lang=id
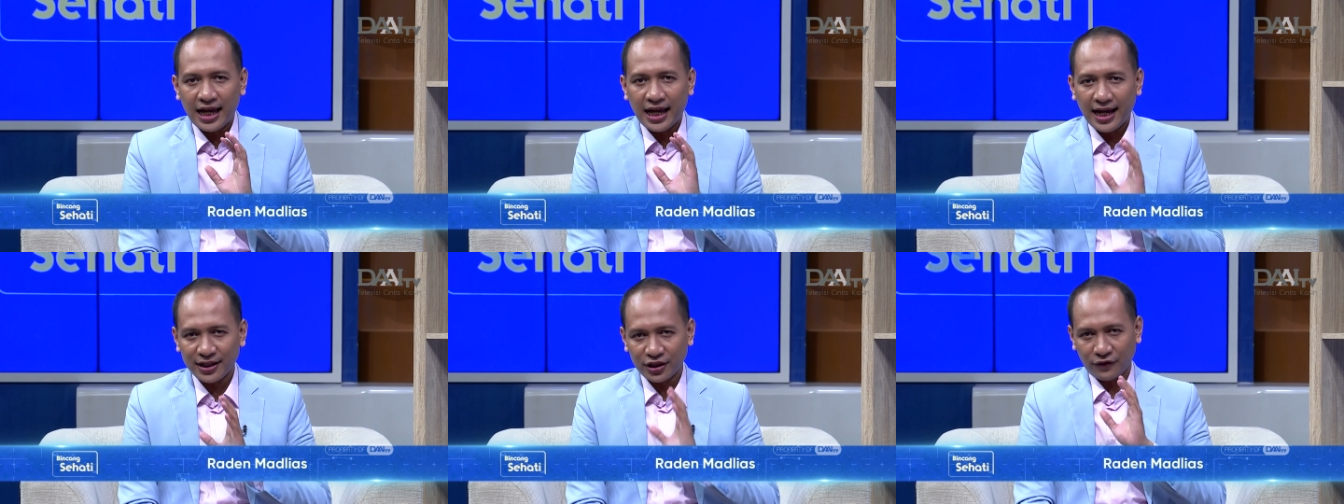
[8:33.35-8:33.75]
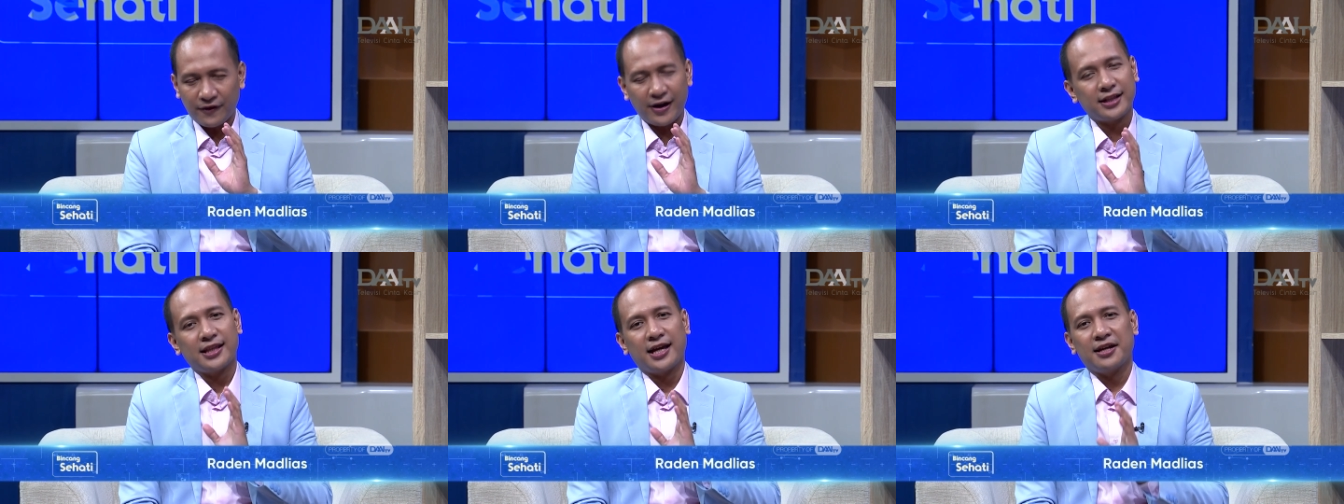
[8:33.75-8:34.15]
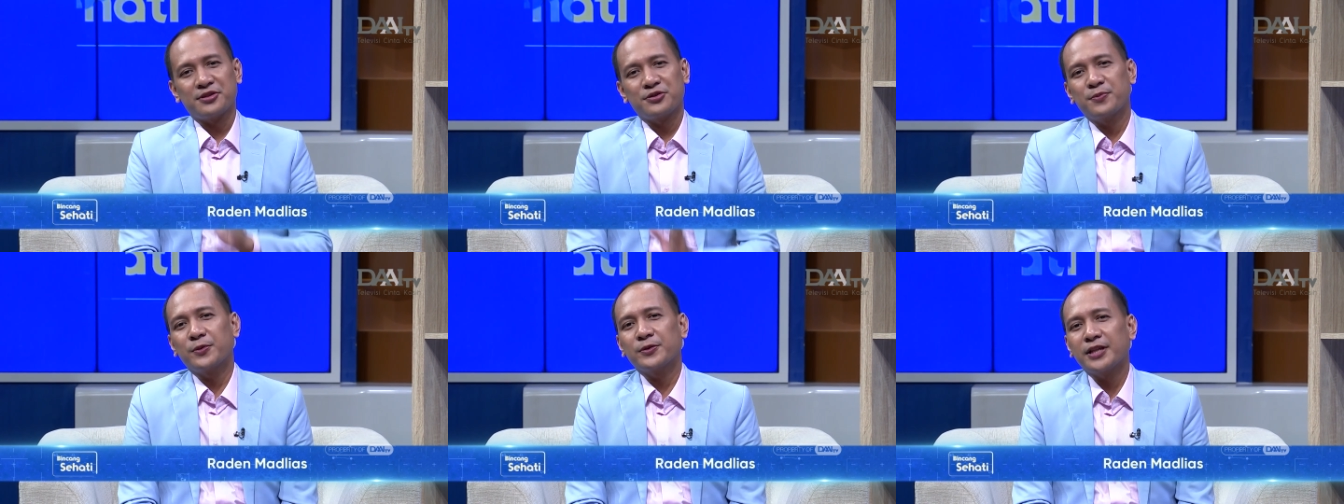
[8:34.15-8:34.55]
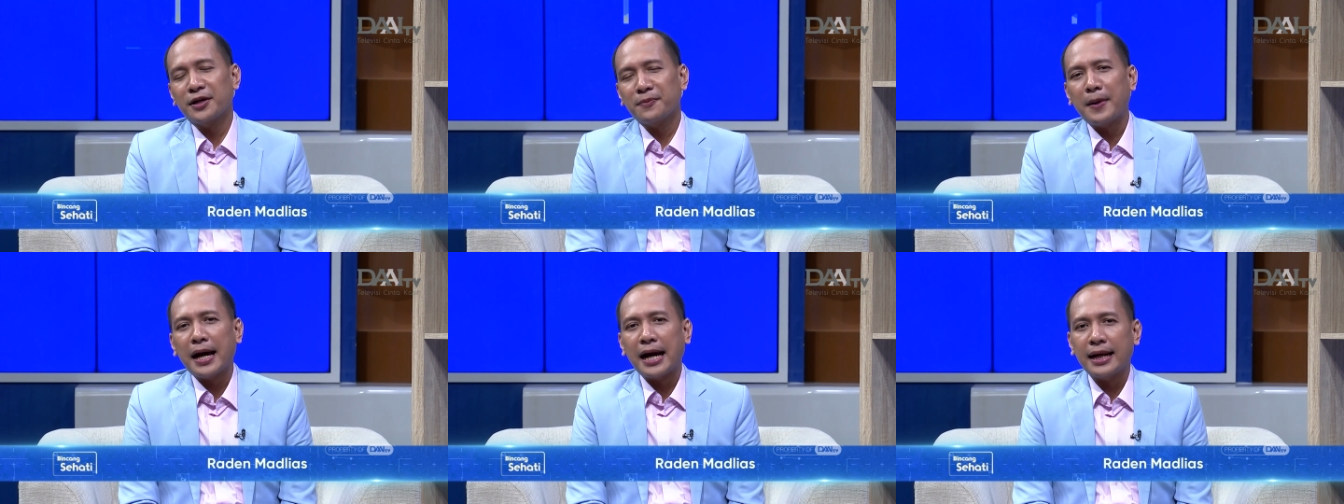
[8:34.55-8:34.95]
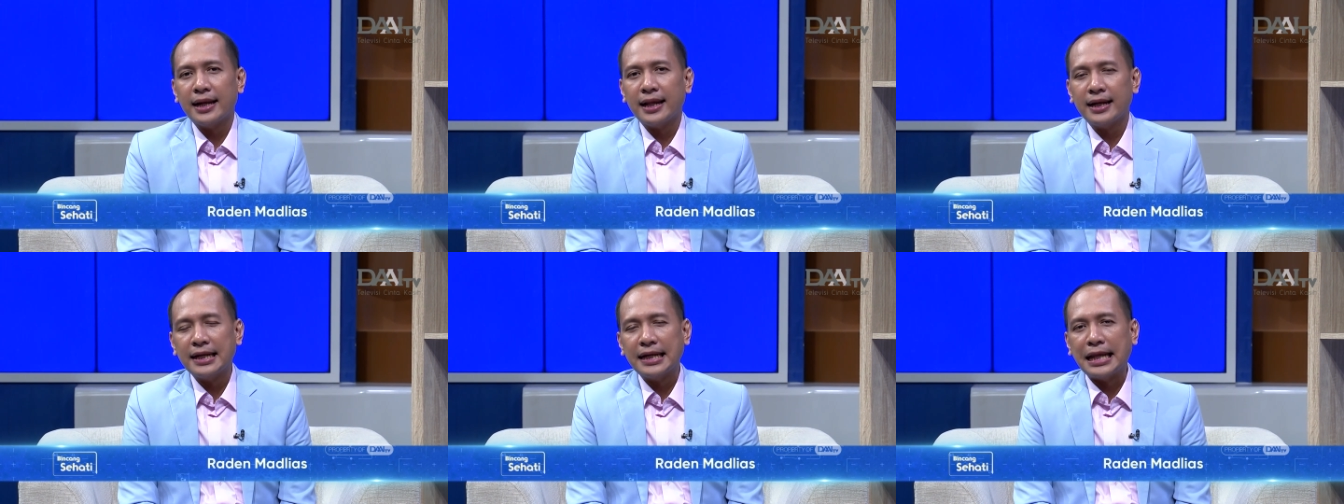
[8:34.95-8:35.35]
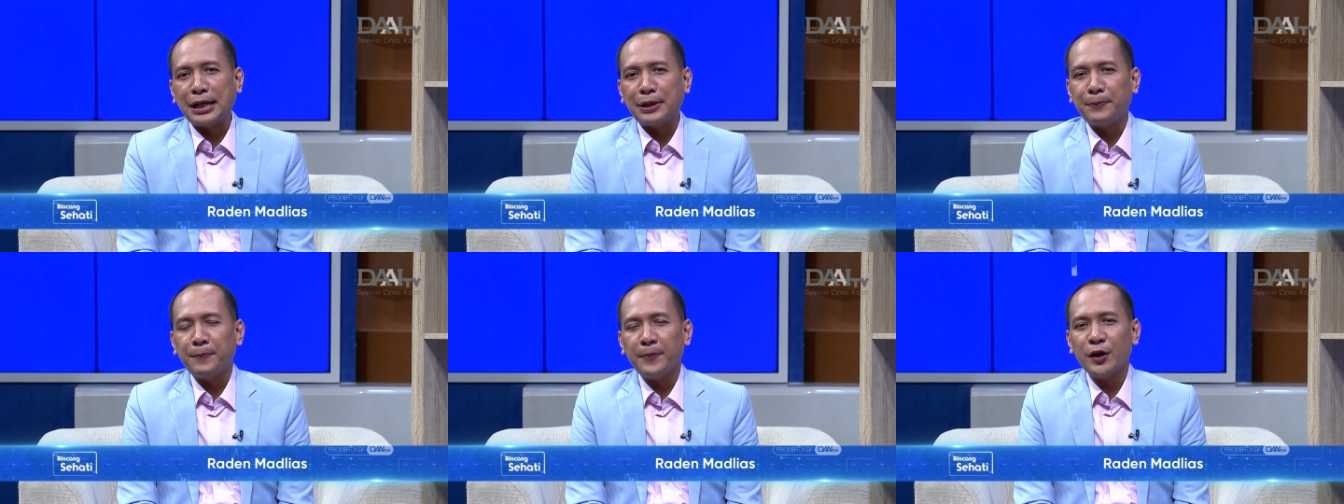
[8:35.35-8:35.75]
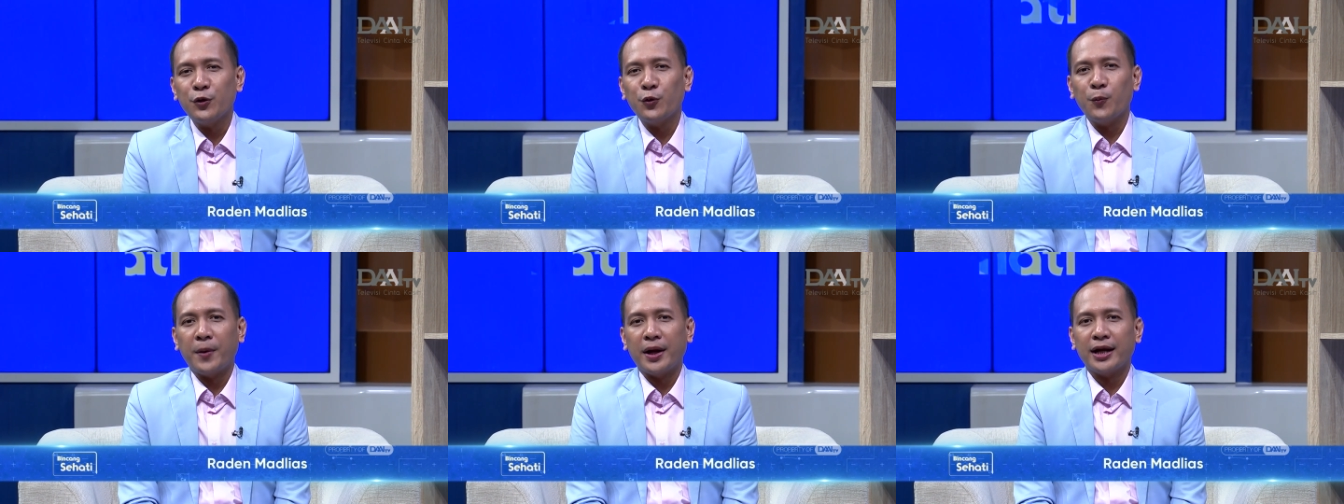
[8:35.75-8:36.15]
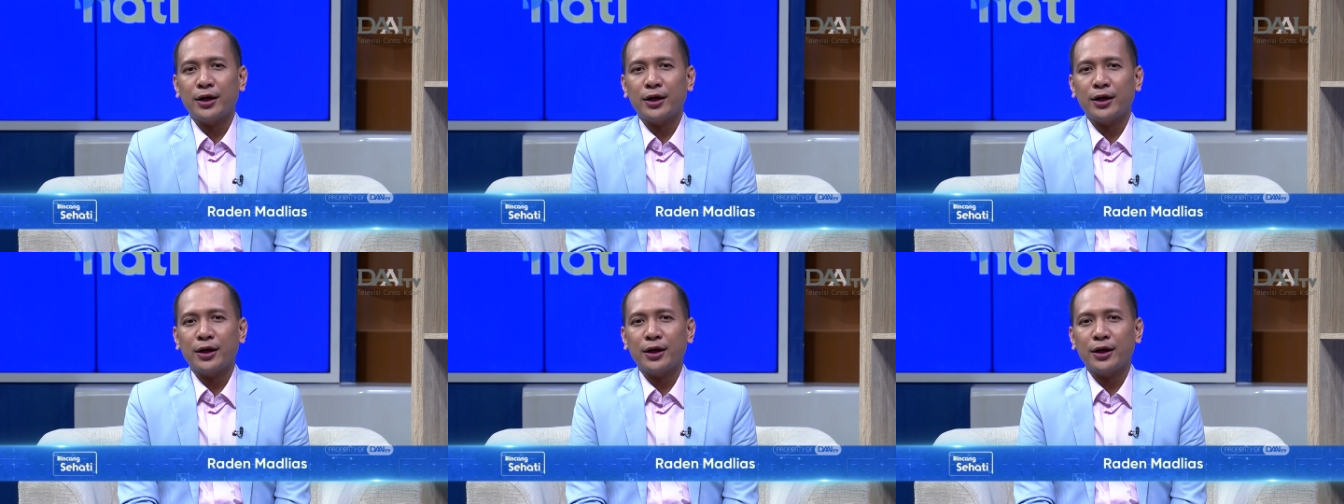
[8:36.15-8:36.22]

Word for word: atau fakta seputar makanan dan minuman.